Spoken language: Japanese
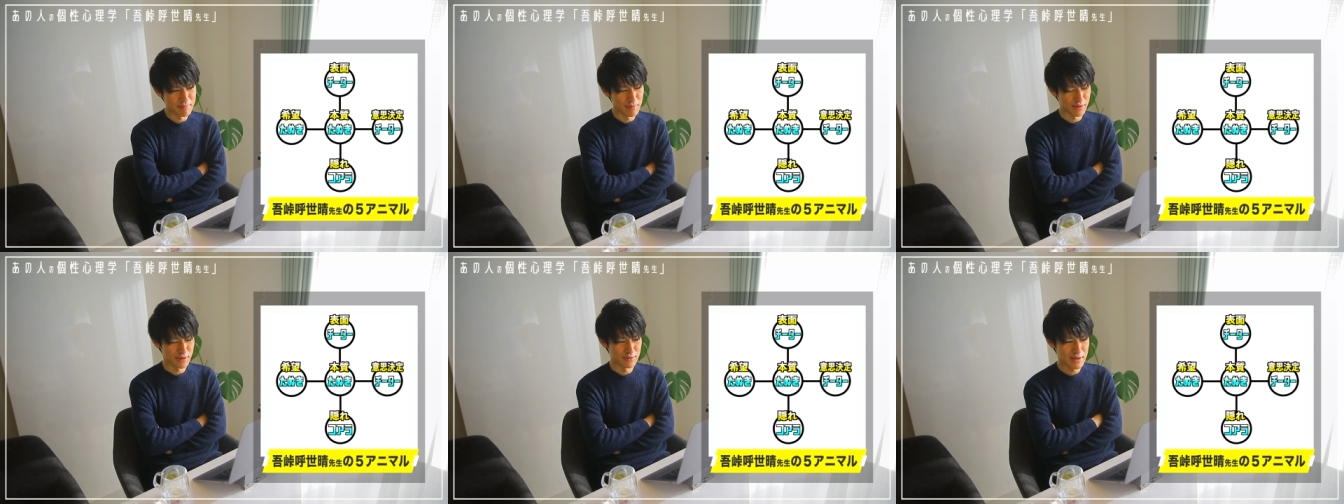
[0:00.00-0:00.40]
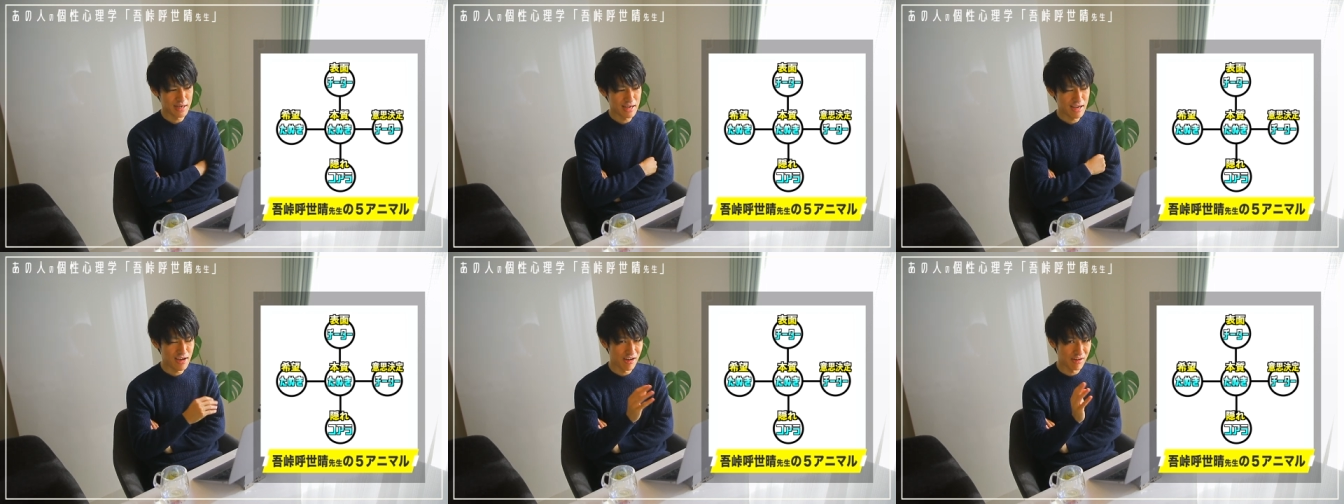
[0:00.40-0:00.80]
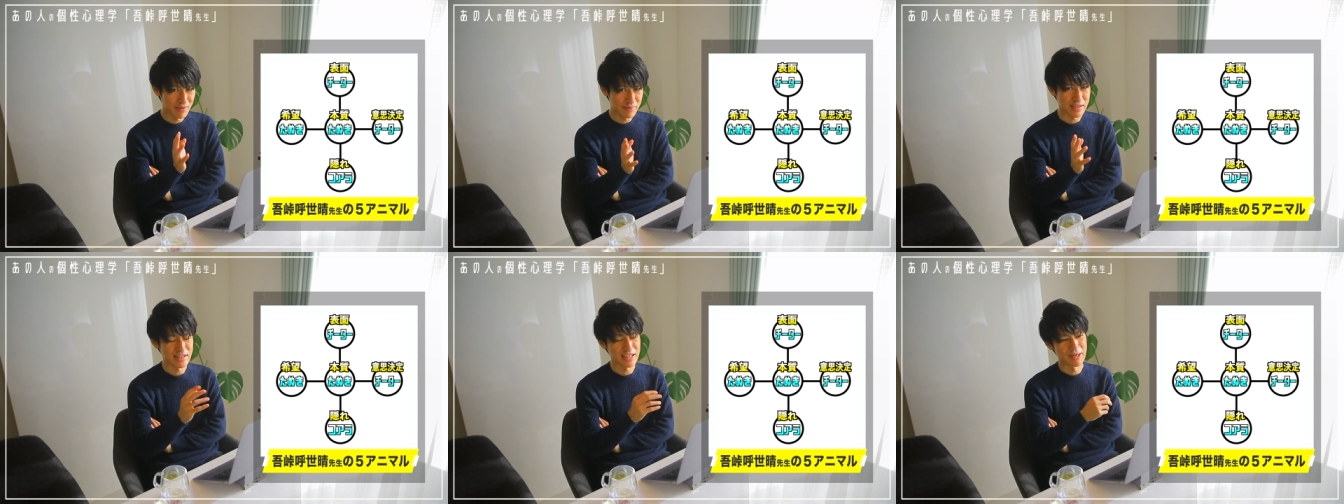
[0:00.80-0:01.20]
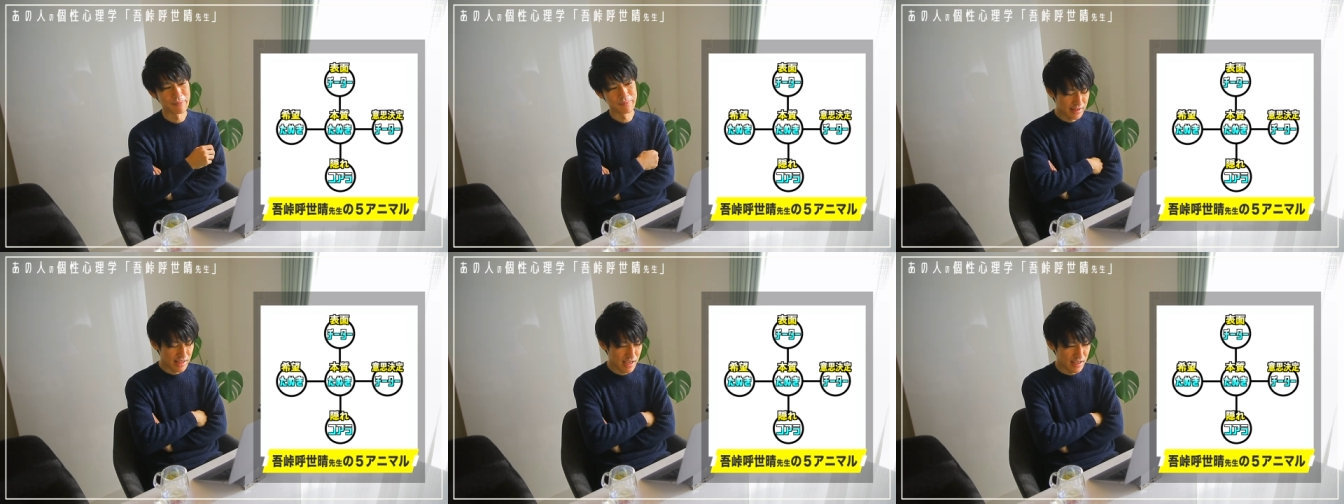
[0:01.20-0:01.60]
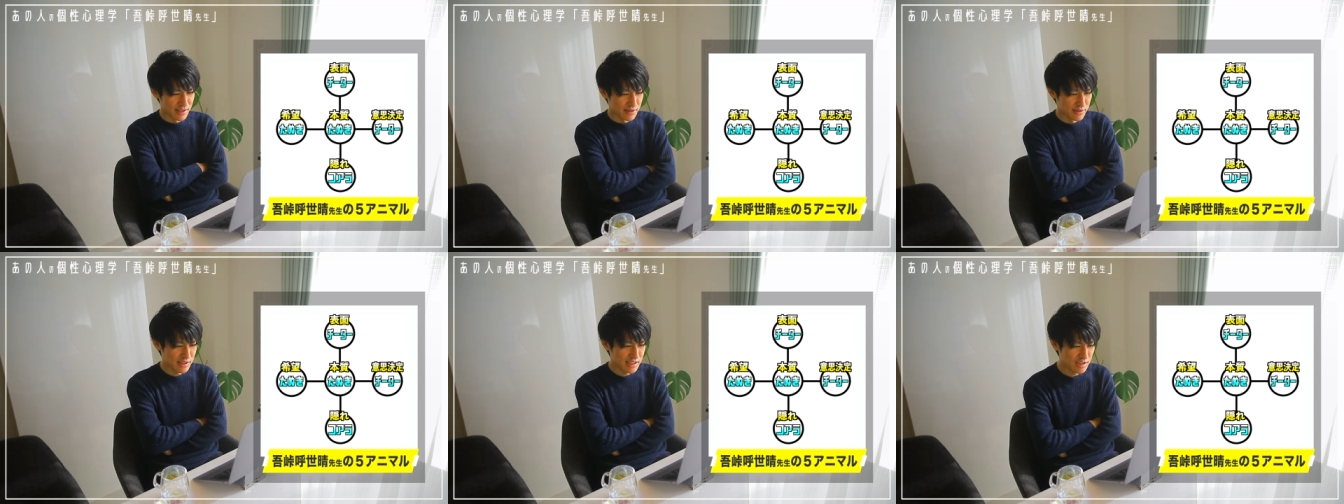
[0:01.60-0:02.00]
僕は思いました。
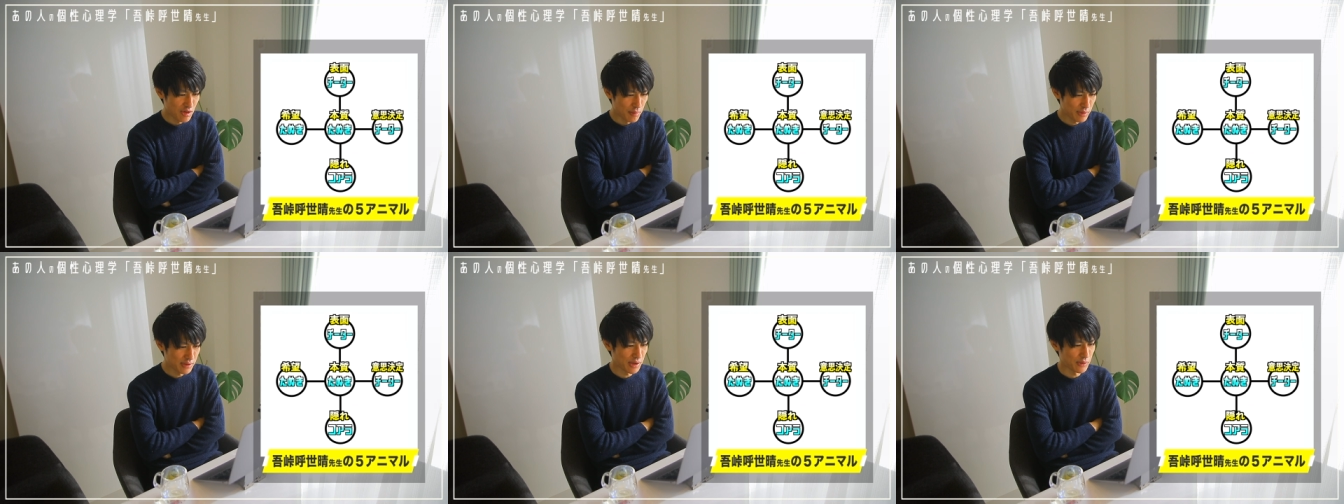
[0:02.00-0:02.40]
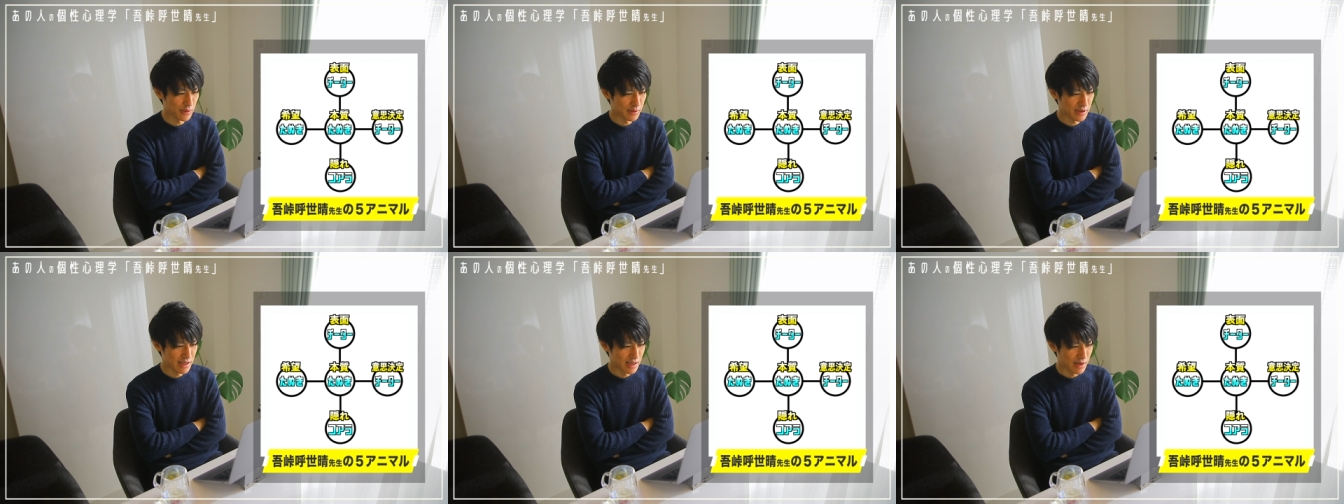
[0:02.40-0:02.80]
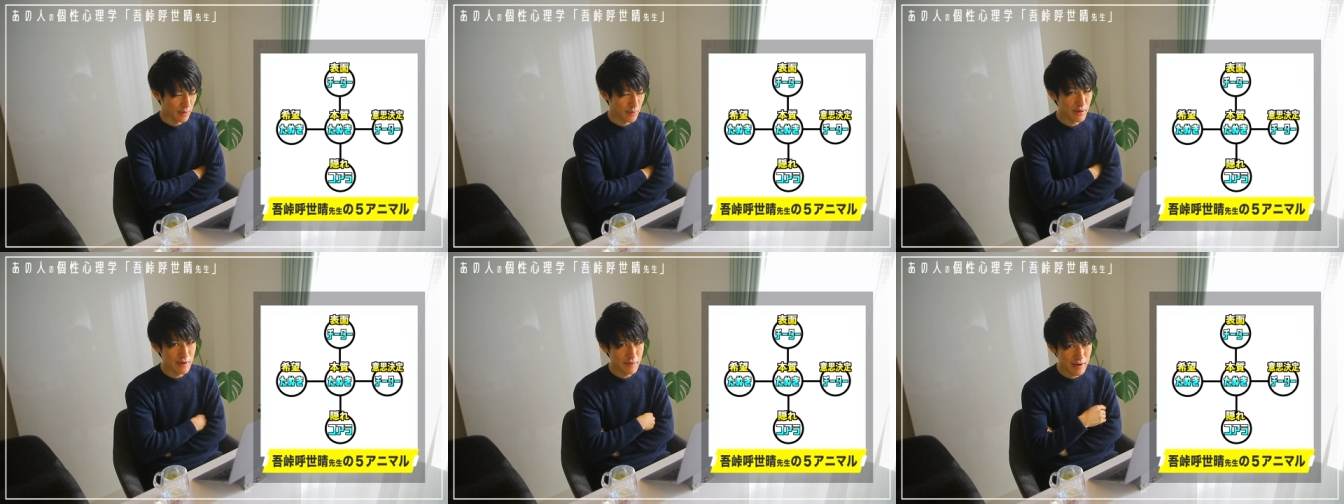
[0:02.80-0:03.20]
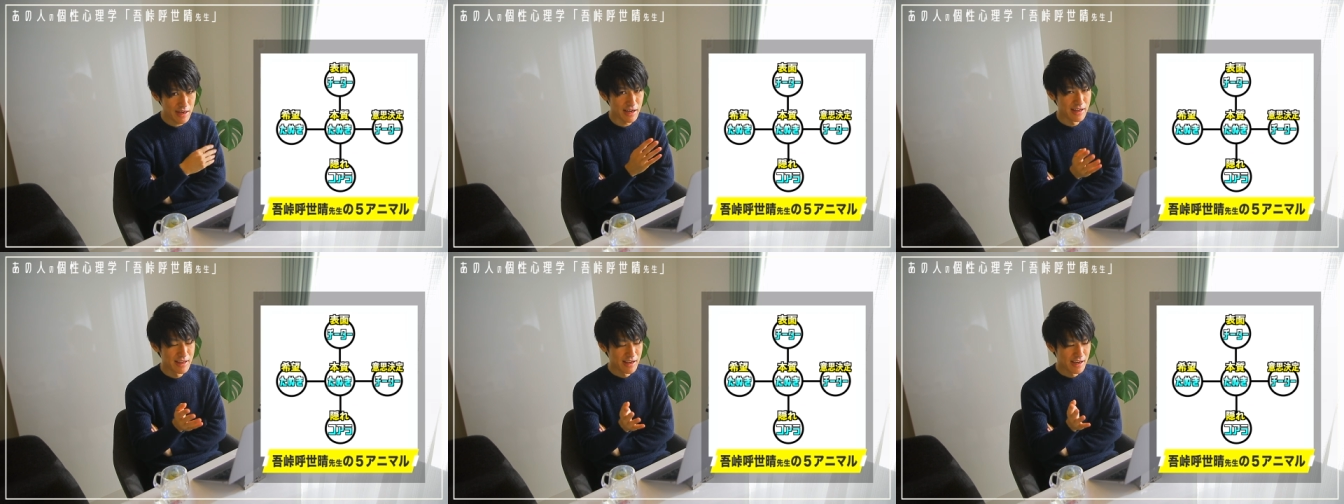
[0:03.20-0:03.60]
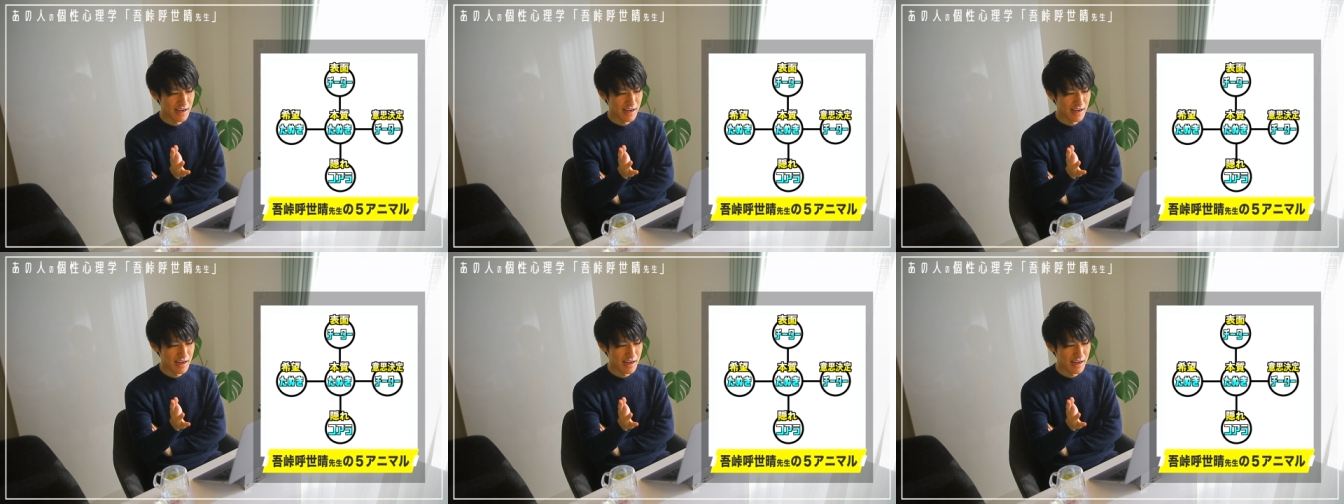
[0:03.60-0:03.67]
で、次に思ったことが、これは、